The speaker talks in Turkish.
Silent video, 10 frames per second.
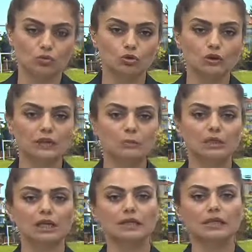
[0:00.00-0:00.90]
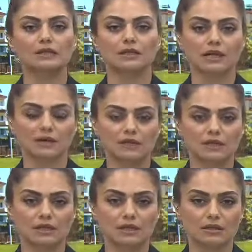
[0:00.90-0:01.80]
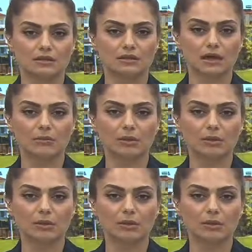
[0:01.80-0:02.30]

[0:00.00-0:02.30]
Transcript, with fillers: Burada yapılan ilk tedavisinin ardından